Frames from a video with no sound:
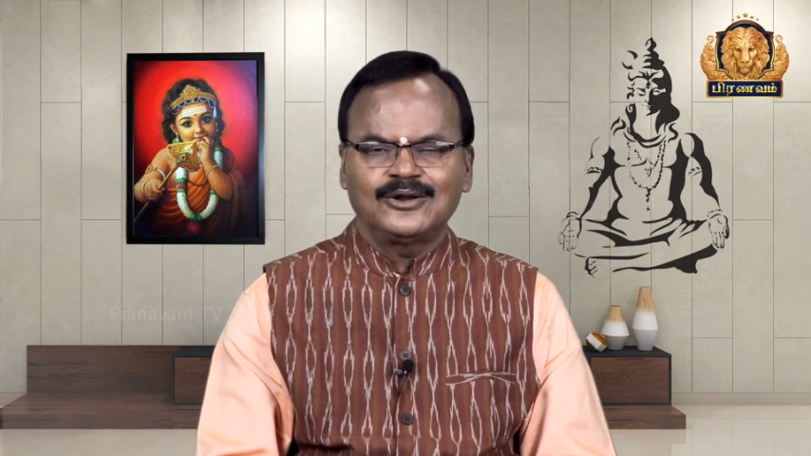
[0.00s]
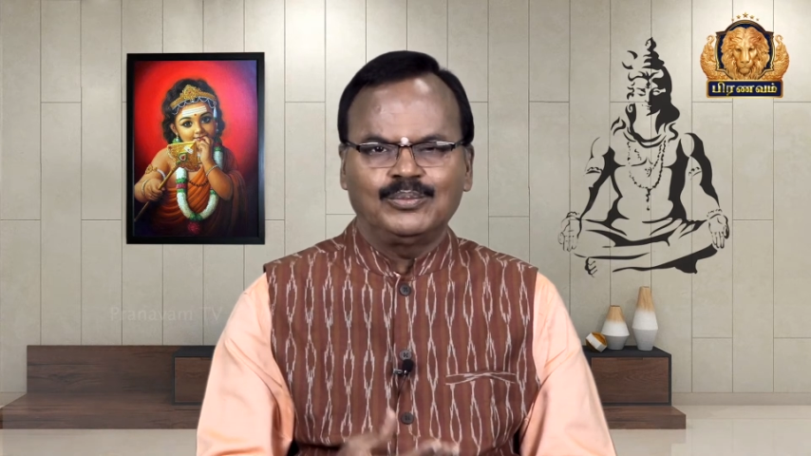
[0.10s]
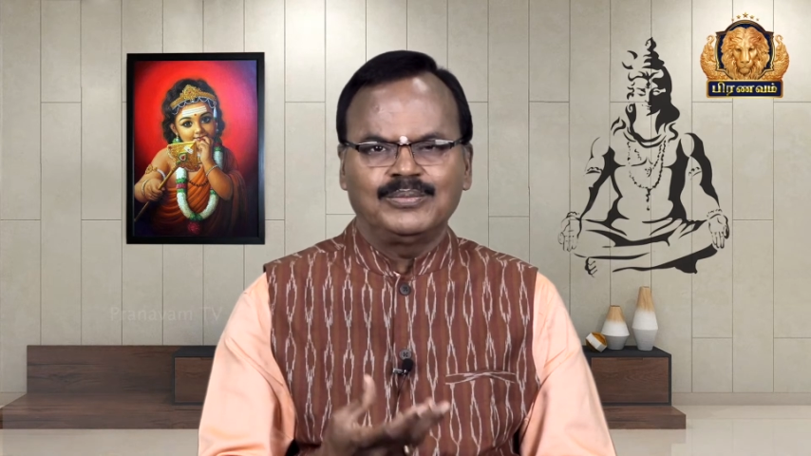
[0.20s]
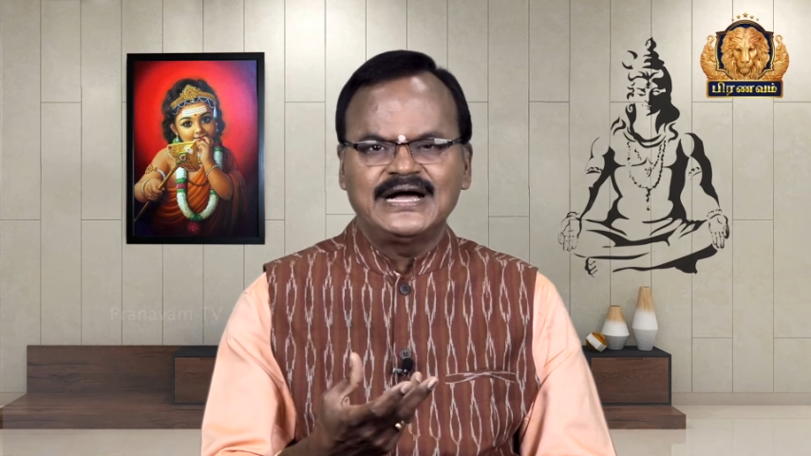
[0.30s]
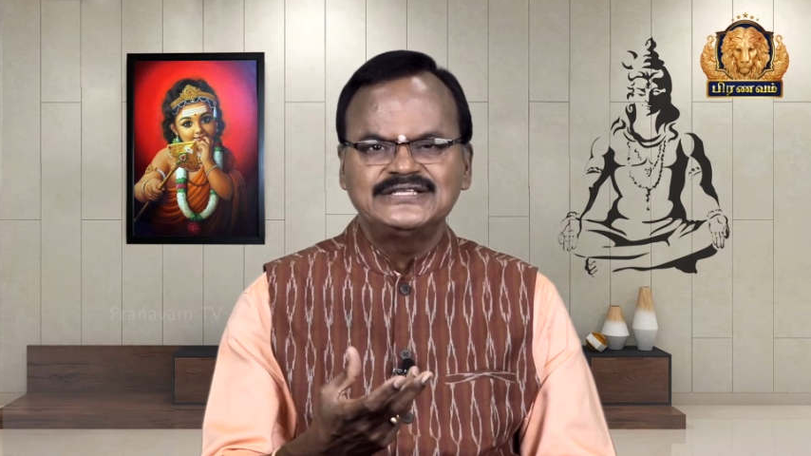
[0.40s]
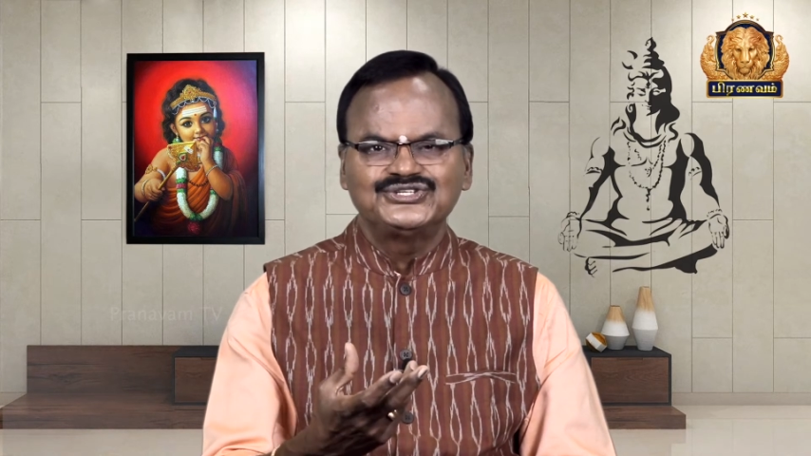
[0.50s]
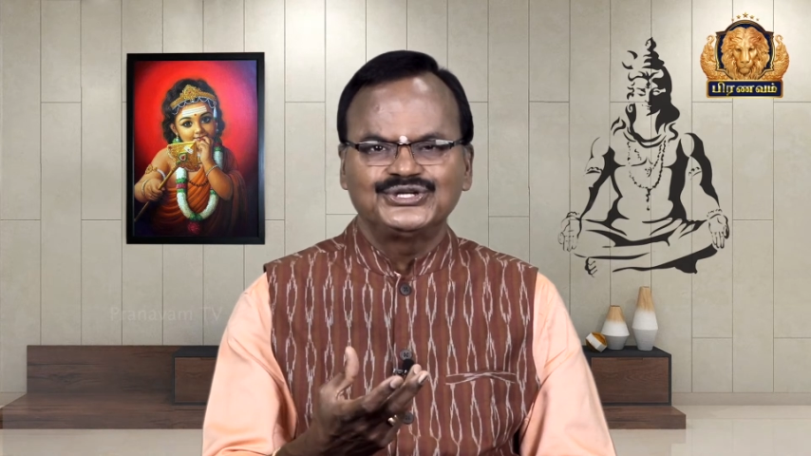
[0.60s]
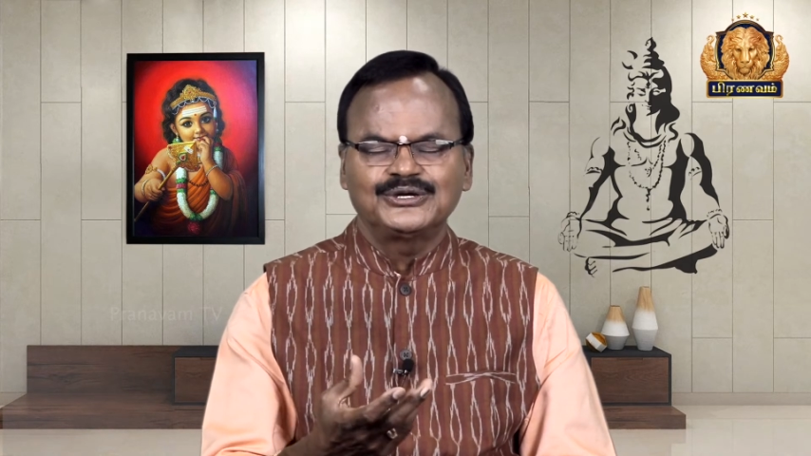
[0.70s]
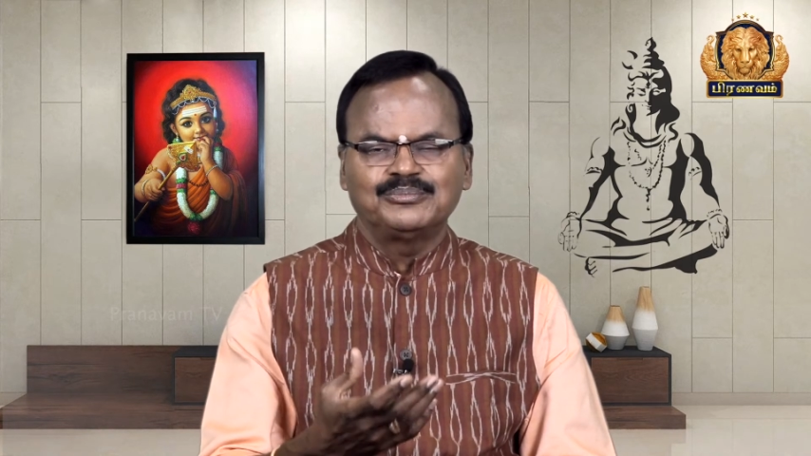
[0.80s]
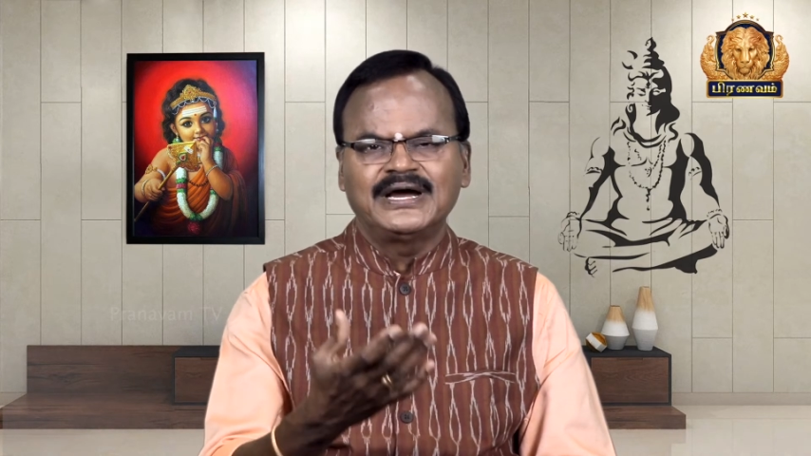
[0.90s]
ரொம்ப
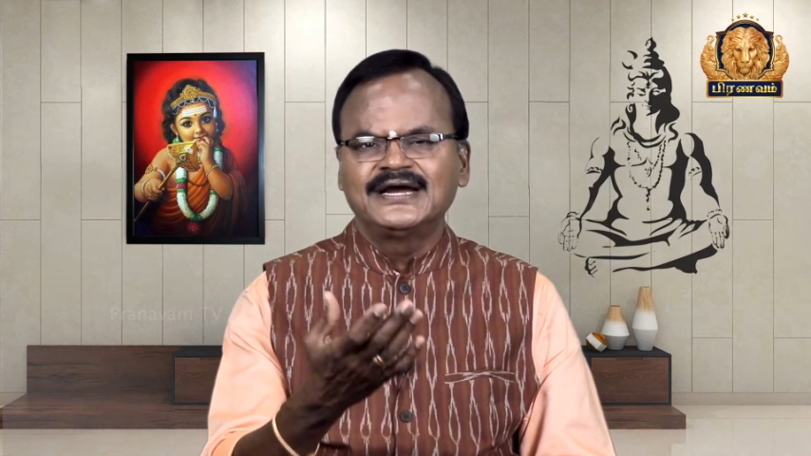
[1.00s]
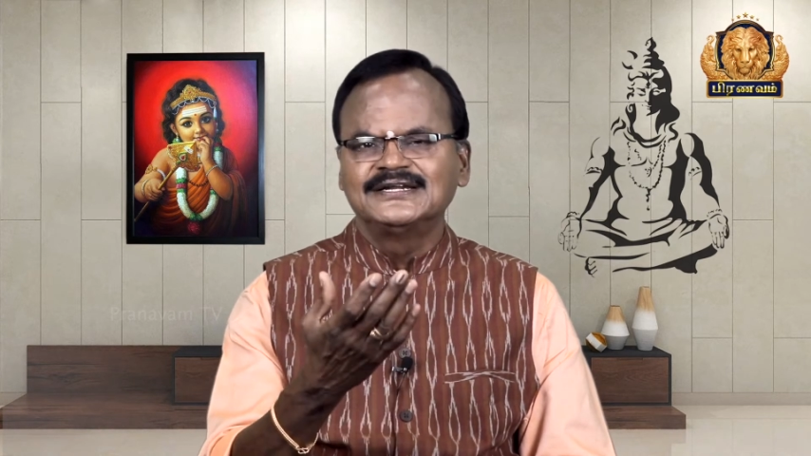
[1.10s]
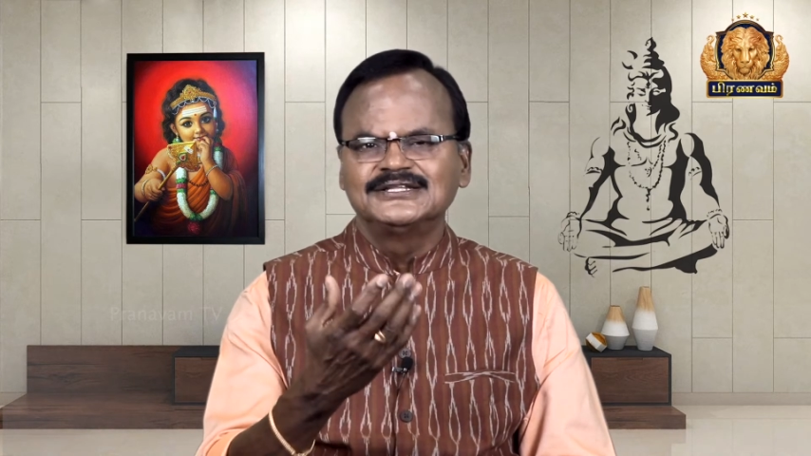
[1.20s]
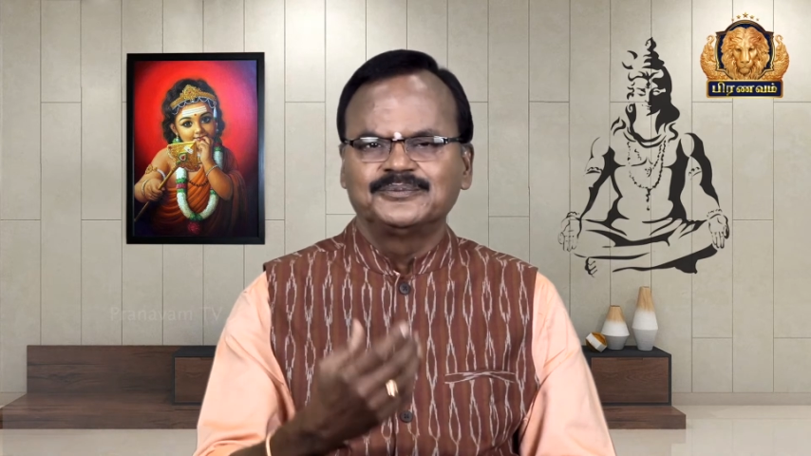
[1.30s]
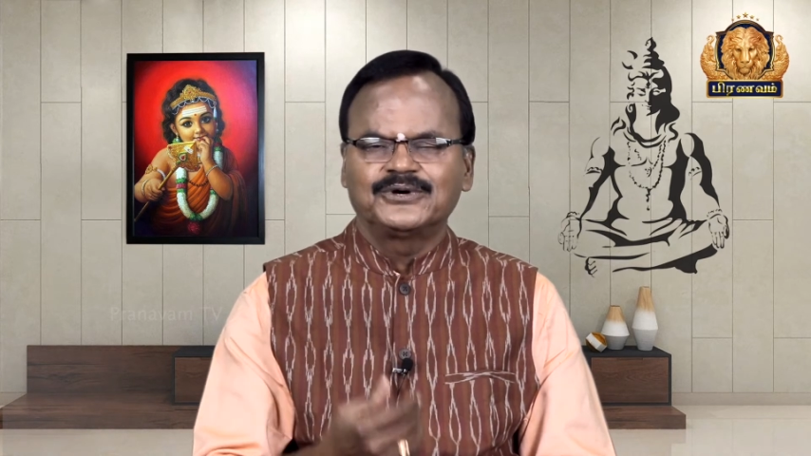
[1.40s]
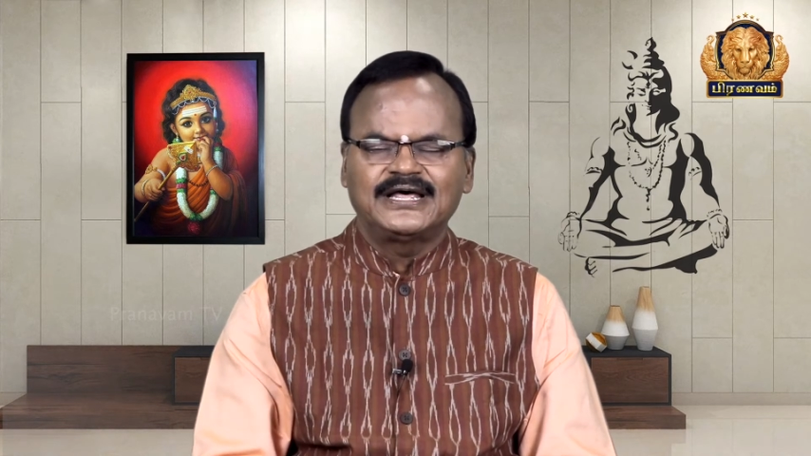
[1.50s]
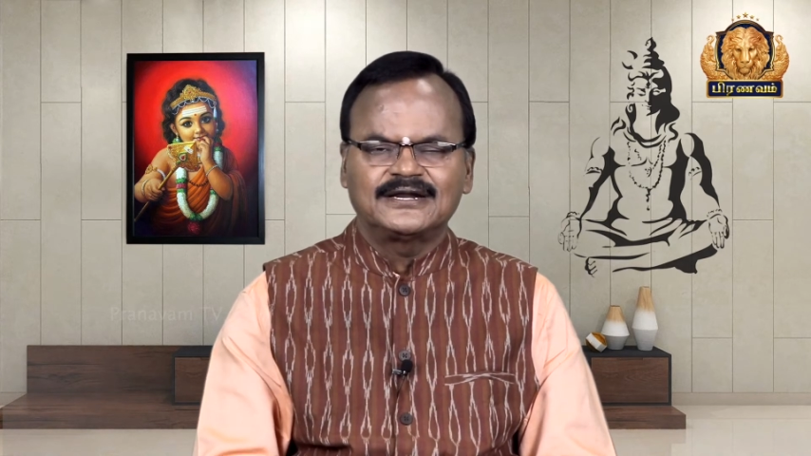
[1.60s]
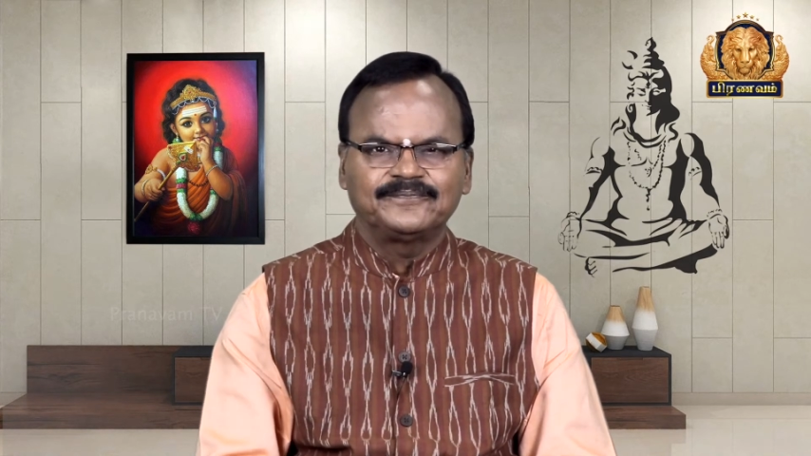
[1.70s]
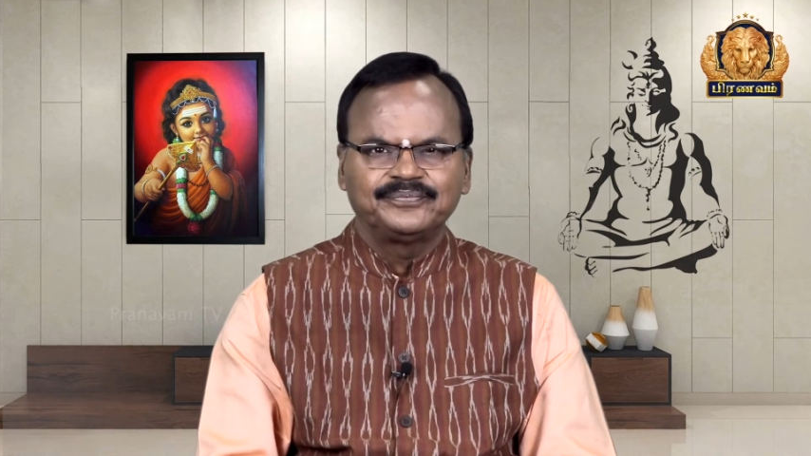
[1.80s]
ஆச்சரியம் மகிழ்ந்து போகிறார்